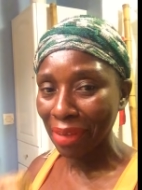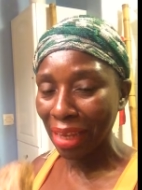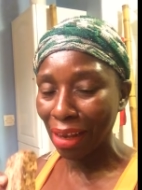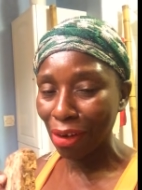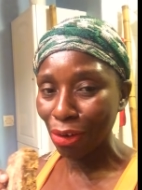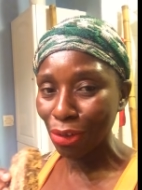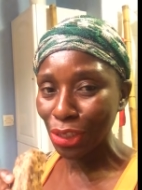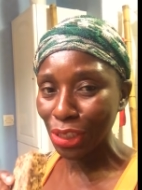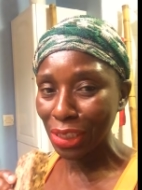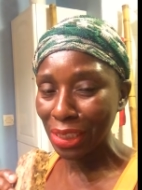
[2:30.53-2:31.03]

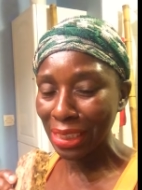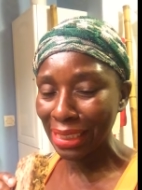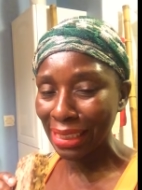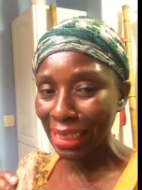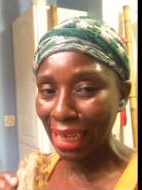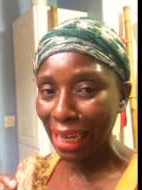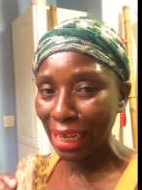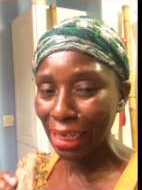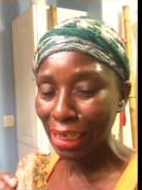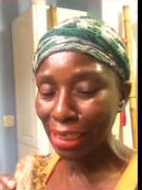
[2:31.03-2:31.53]
Alors
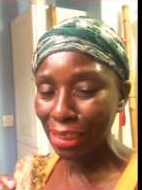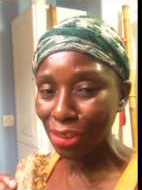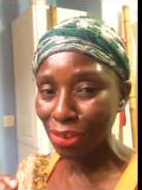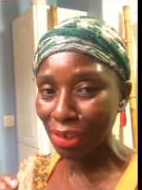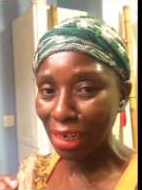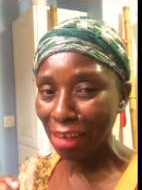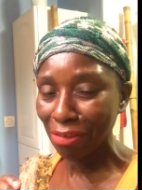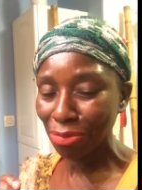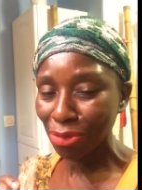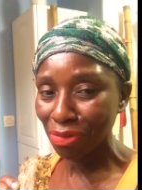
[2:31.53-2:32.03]
j'essaye, je
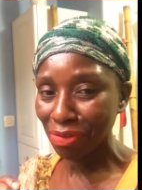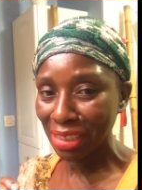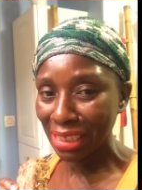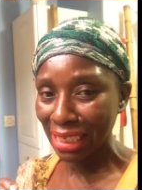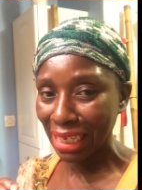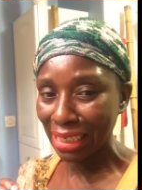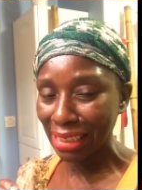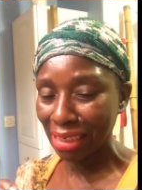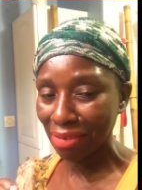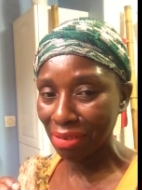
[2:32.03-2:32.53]
lave mon
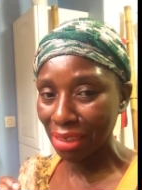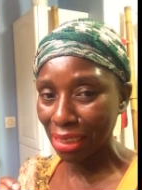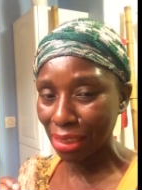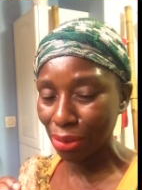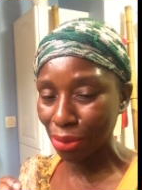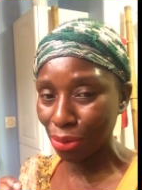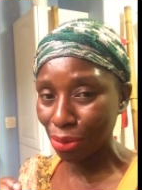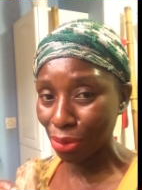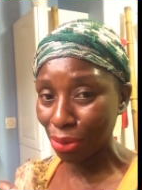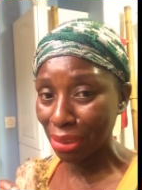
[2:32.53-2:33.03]
visage avec
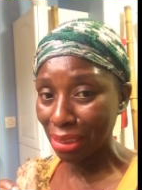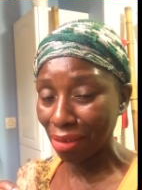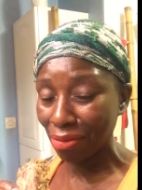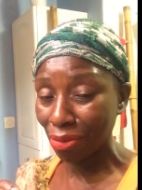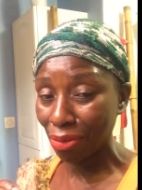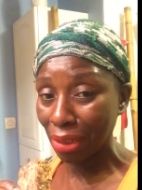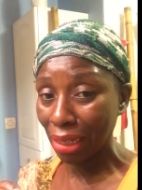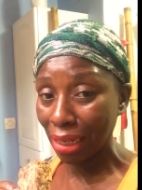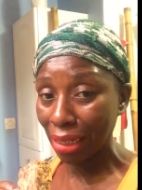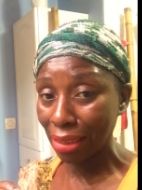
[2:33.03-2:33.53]
ce
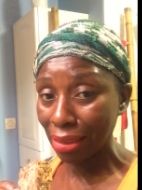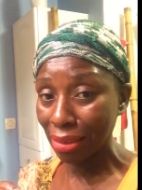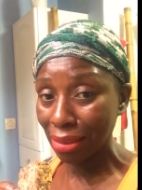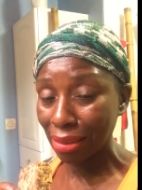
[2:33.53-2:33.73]
savon-là.